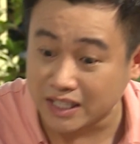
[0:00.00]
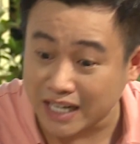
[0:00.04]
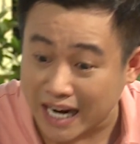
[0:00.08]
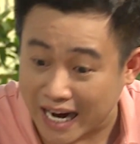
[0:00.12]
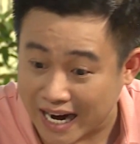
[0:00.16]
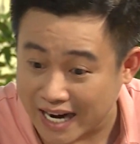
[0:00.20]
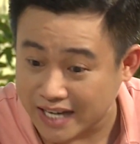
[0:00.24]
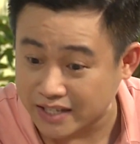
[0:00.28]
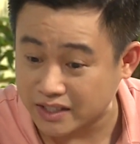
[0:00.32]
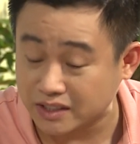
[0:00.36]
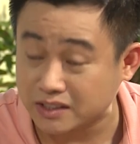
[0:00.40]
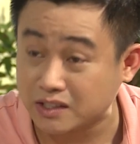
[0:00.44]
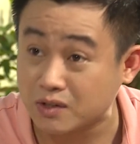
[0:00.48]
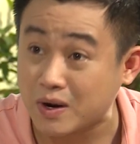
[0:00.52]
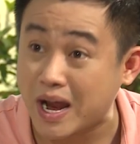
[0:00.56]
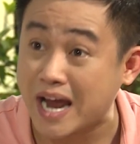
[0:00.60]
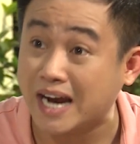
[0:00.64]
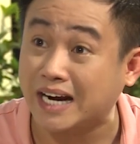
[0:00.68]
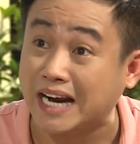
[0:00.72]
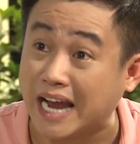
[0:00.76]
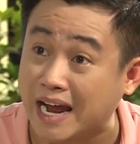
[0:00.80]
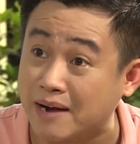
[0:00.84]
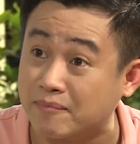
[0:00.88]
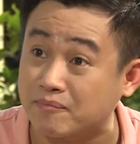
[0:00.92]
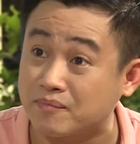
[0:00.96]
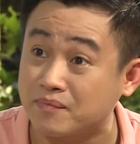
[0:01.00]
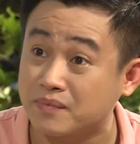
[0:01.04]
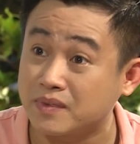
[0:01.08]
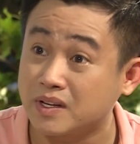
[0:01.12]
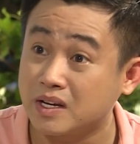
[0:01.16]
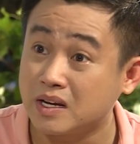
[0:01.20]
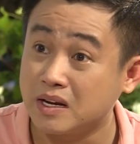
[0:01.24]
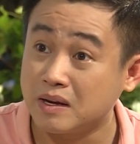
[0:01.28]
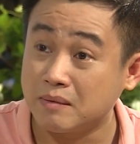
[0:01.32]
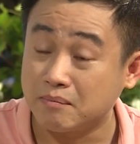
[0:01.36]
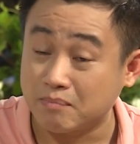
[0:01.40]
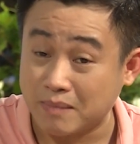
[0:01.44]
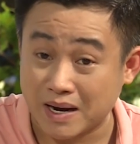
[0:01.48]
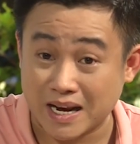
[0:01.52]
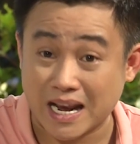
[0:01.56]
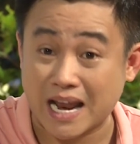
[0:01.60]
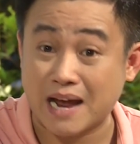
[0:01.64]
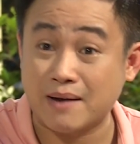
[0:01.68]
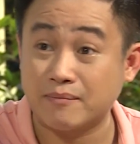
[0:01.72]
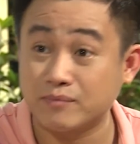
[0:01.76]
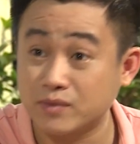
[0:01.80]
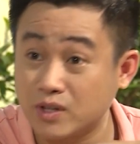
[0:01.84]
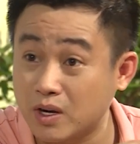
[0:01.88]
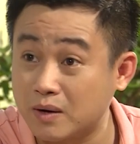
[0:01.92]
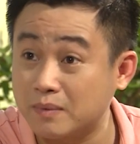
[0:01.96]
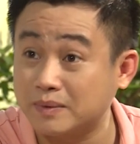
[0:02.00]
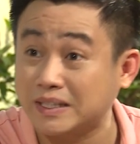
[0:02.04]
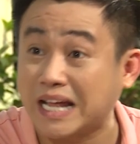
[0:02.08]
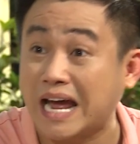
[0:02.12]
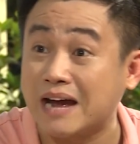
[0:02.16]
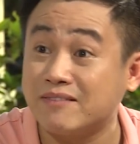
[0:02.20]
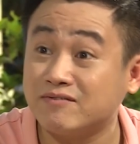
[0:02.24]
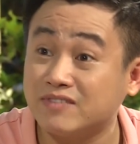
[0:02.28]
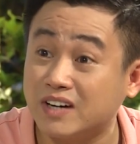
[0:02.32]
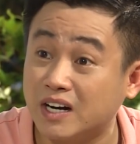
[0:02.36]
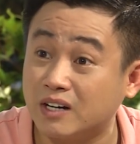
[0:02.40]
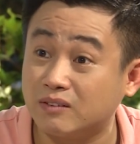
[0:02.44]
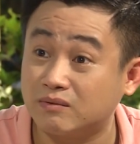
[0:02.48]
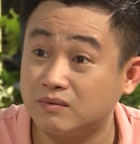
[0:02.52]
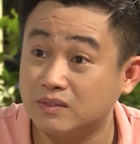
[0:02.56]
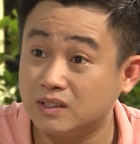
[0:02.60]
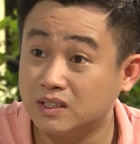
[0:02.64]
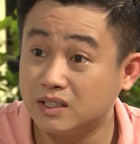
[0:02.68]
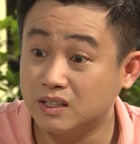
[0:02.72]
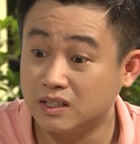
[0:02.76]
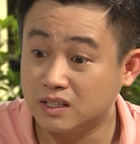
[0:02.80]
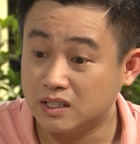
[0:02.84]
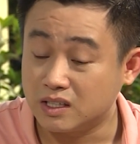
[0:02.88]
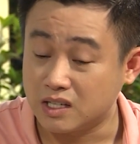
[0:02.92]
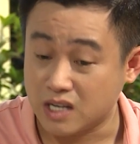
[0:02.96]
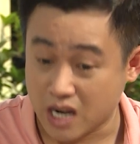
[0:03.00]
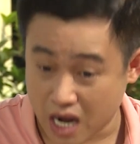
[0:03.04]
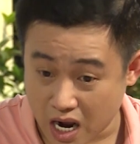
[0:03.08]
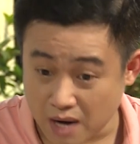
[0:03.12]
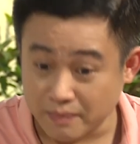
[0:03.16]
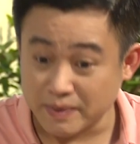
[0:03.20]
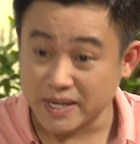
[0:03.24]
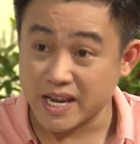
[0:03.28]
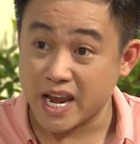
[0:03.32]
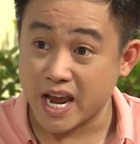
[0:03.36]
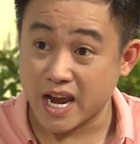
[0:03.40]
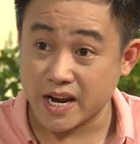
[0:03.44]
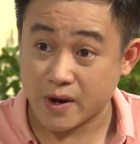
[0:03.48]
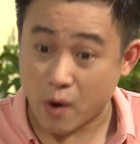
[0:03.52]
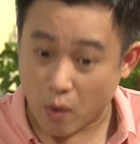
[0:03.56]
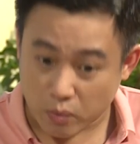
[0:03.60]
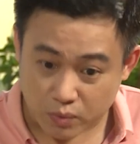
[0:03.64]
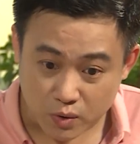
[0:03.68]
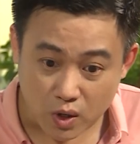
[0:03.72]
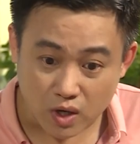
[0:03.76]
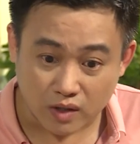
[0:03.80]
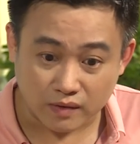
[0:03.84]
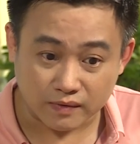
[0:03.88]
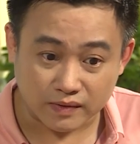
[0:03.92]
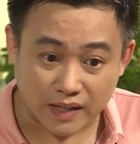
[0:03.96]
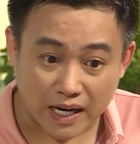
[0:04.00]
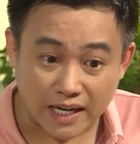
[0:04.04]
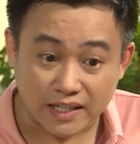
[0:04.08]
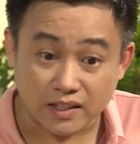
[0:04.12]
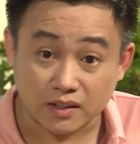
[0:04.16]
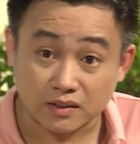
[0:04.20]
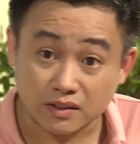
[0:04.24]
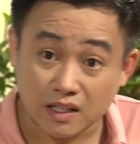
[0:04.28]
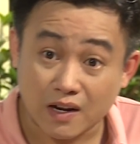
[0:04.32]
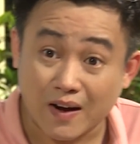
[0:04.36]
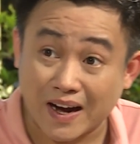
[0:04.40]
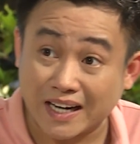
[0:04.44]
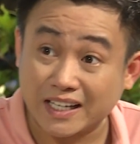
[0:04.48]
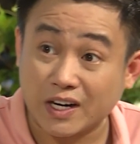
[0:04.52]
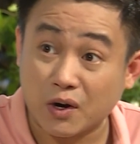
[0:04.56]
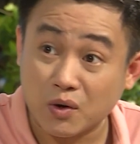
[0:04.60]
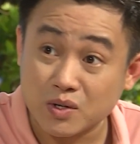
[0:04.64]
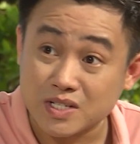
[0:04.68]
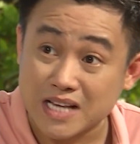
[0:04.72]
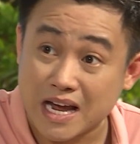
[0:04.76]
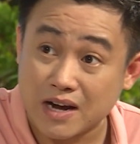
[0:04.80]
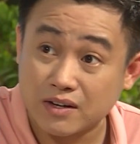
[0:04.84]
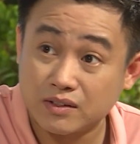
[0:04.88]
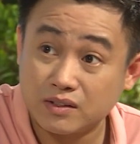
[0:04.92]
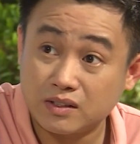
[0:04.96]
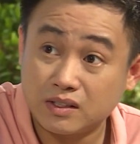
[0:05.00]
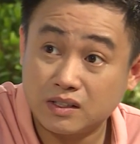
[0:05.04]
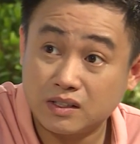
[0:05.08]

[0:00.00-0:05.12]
thứ hai nữa, tao đang làm. Mày làm cho bà Tám phải không? Ừ. Lỡ mày về đột xuất một cái rồi tao ăn nói sao?